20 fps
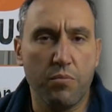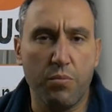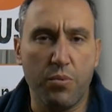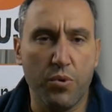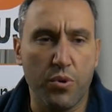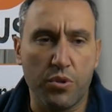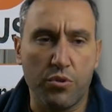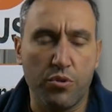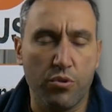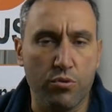
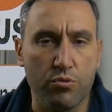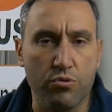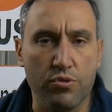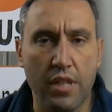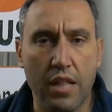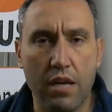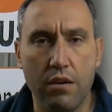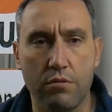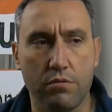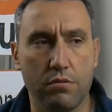por todos
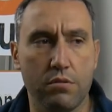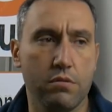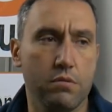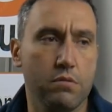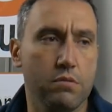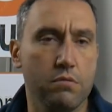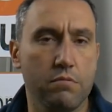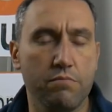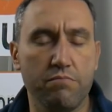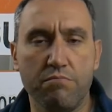
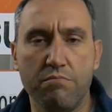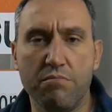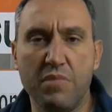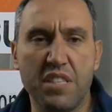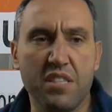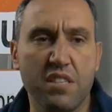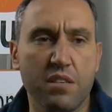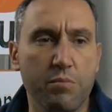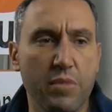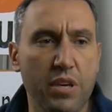lados.
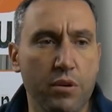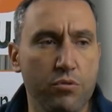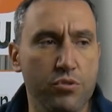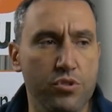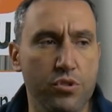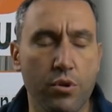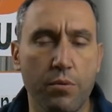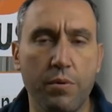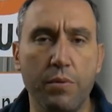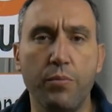Mis
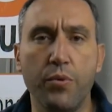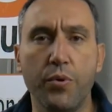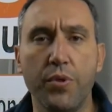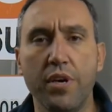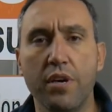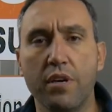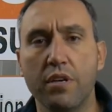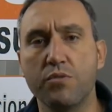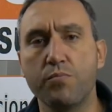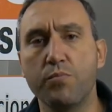amigos no me
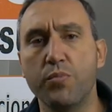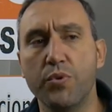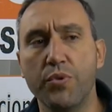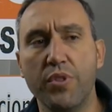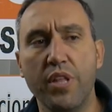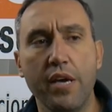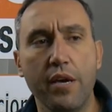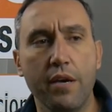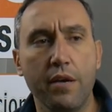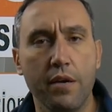podían
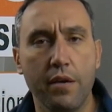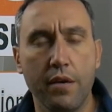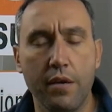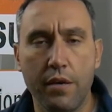responder